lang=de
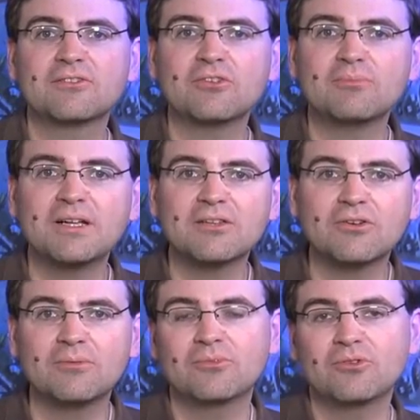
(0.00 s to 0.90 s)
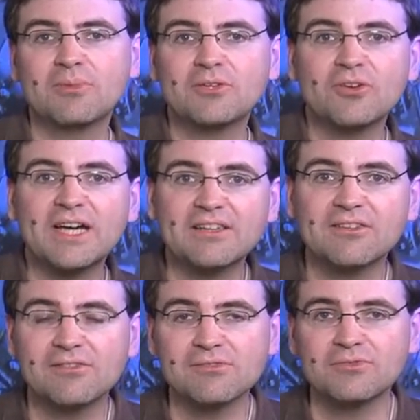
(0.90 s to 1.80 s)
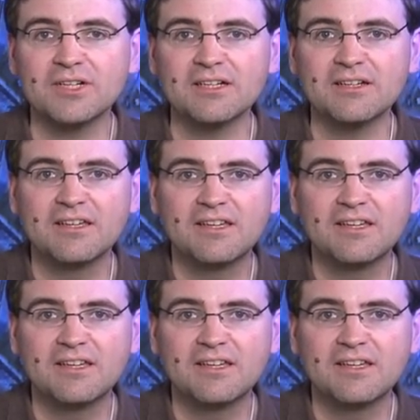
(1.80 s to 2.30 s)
nochmal noch mal neu anzufangen.